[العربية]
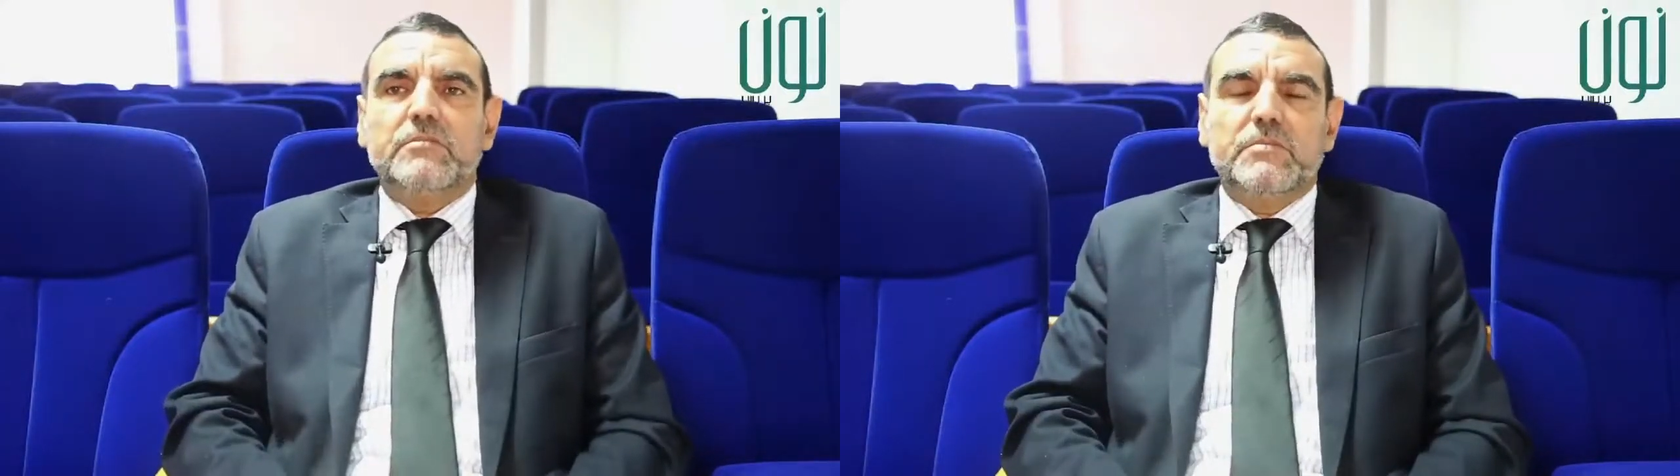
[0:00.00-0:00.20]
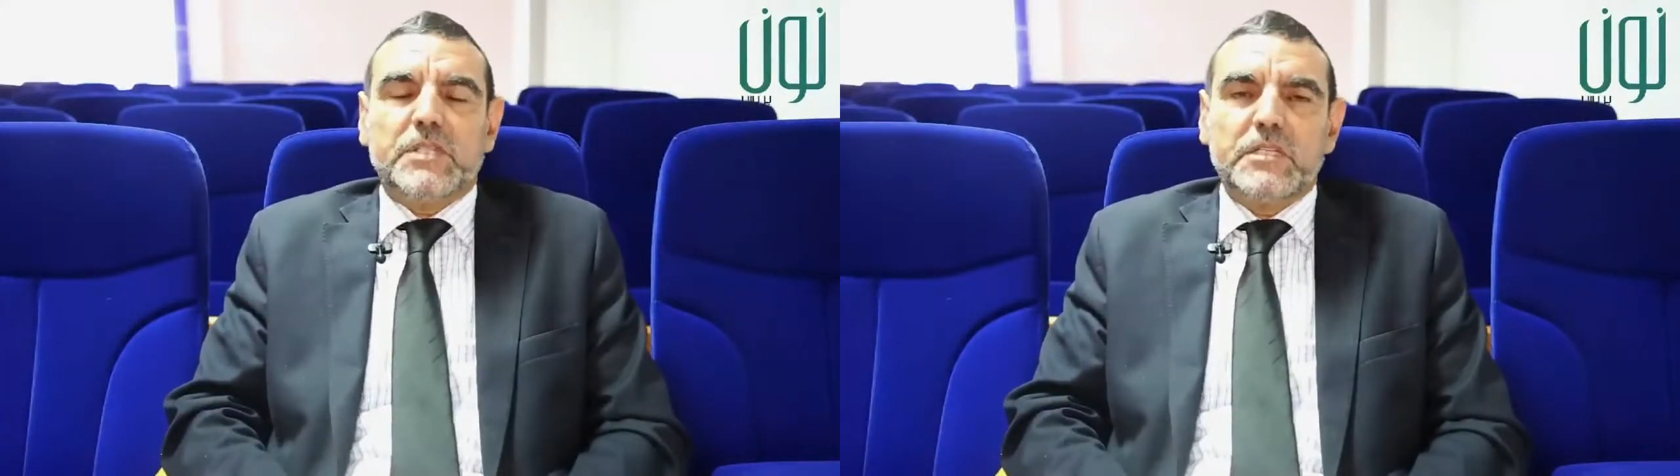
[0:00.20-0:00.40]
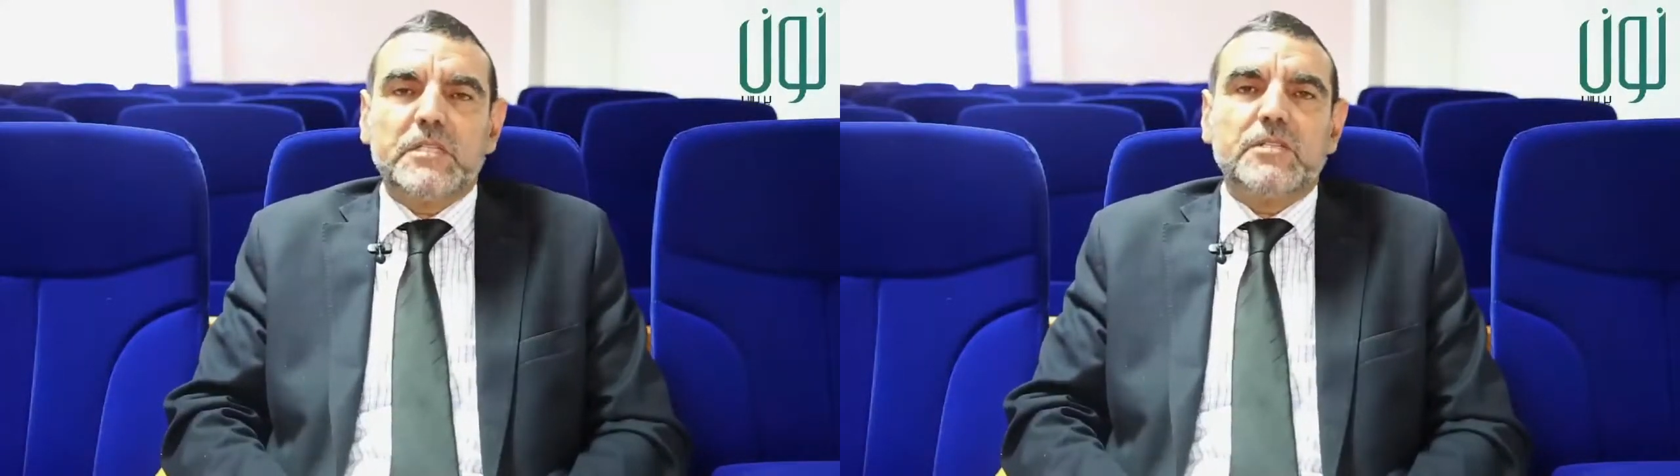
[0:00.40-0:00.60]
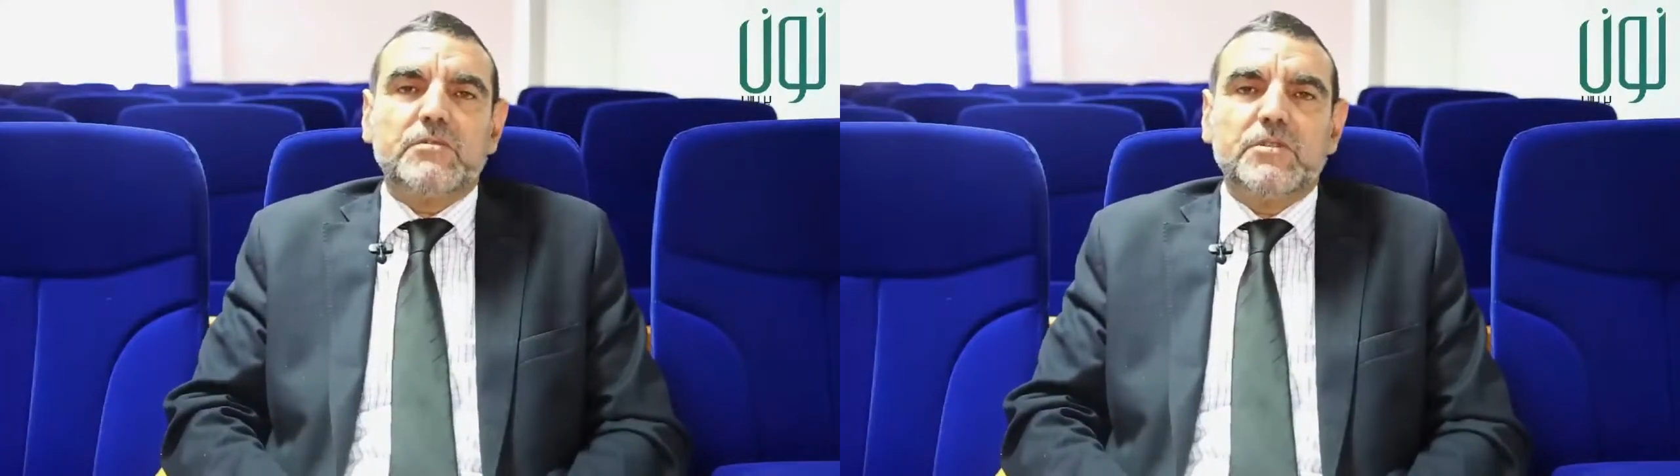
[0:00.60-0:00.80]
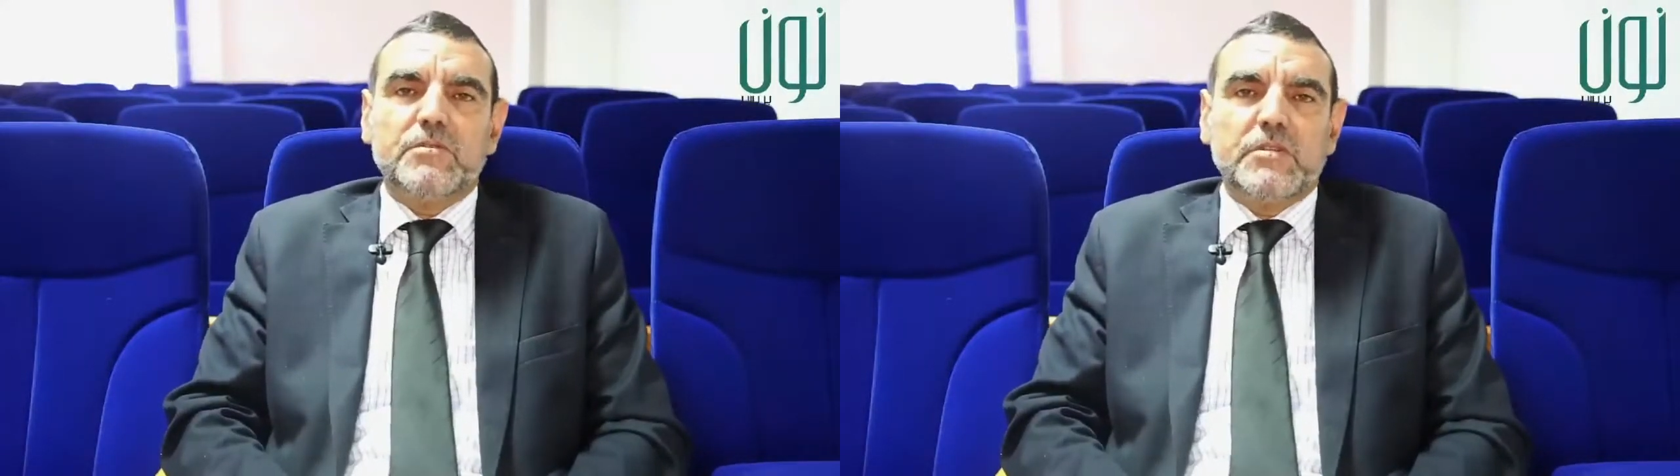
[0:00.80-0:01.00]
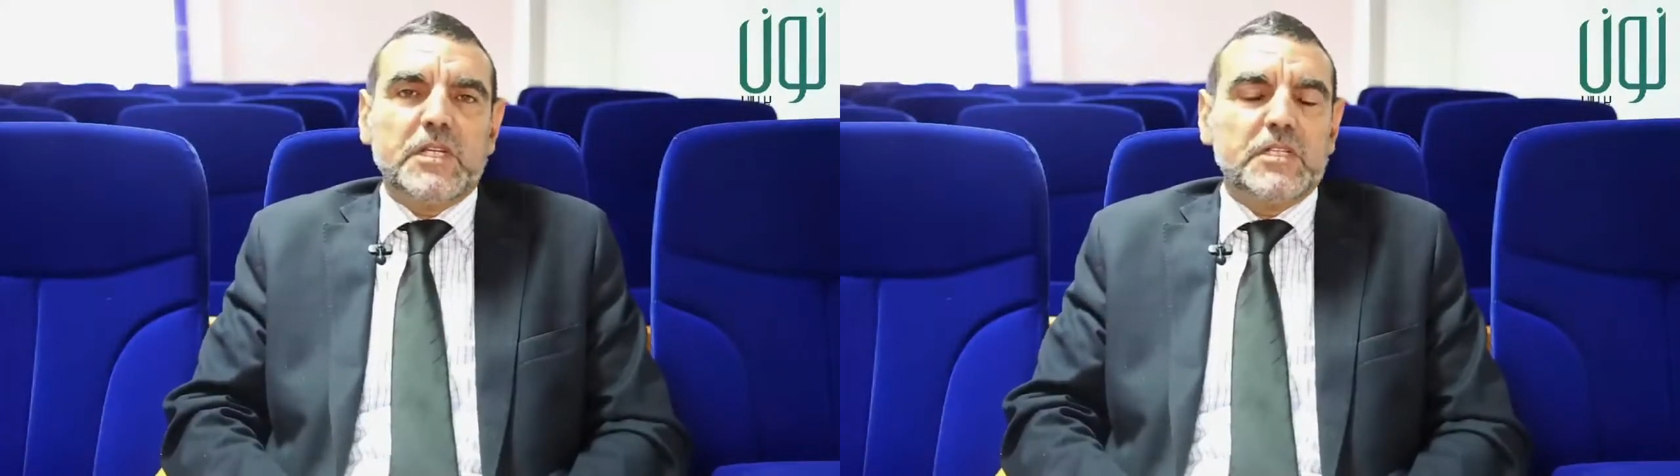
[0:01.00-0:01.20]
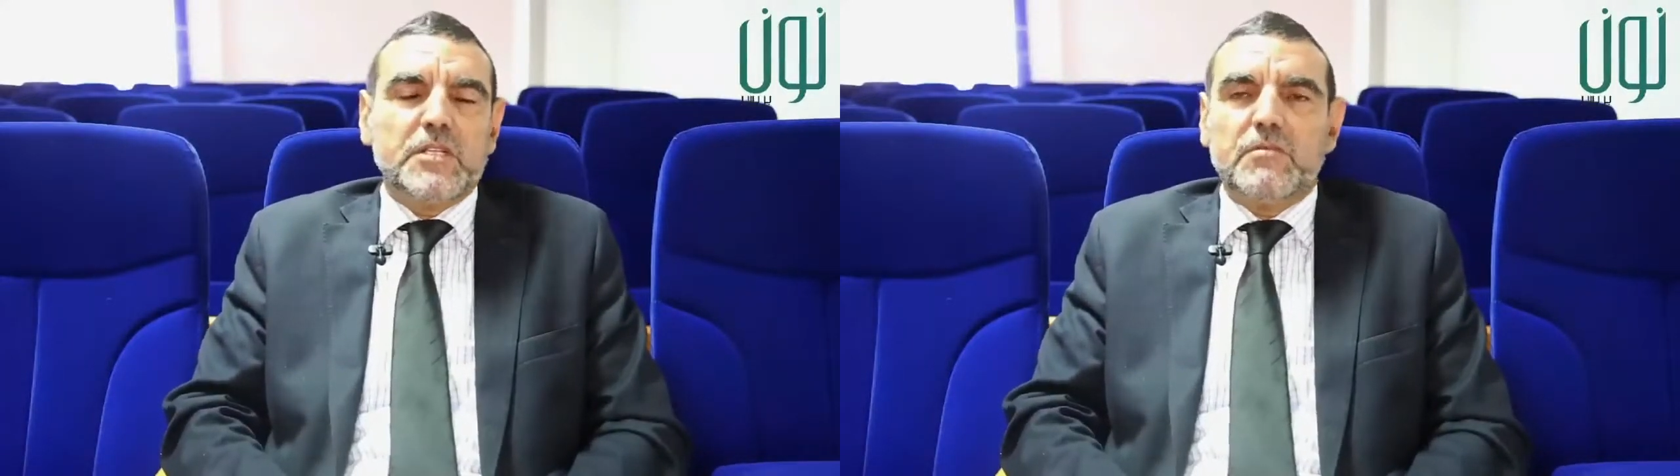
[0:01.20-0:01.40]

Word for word: زيت الزيتون يكون احسن